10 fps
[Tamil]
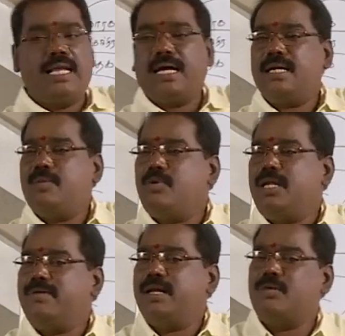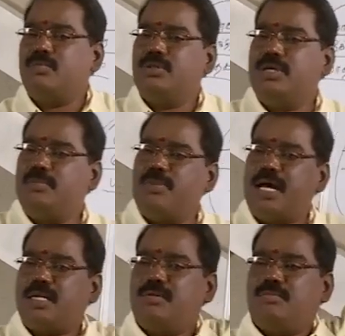லக்ன புள்ளி விலகும் போது
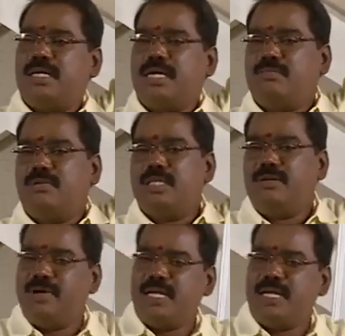பார்க்கும் கிரகம் வந்து